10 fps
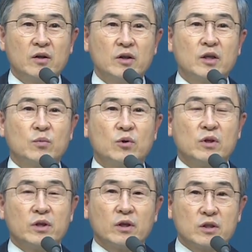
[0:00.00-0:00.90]

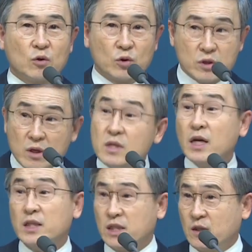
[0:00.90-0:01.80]
여러분을 영적으로
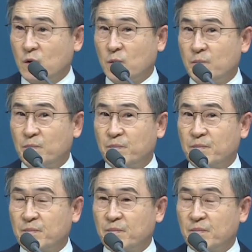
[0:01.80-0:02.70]
성장시키고
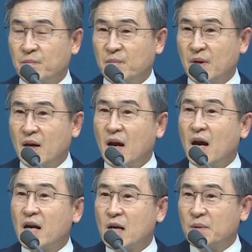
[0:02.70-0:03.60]

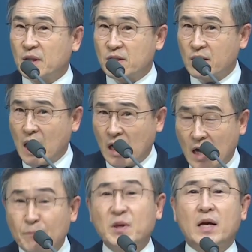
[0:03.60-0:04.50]
하나님의 뜻에도
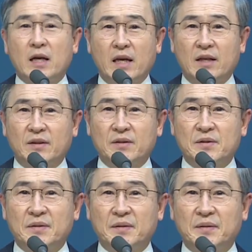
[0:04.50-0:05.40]
가깝게 가게 하는 거죠.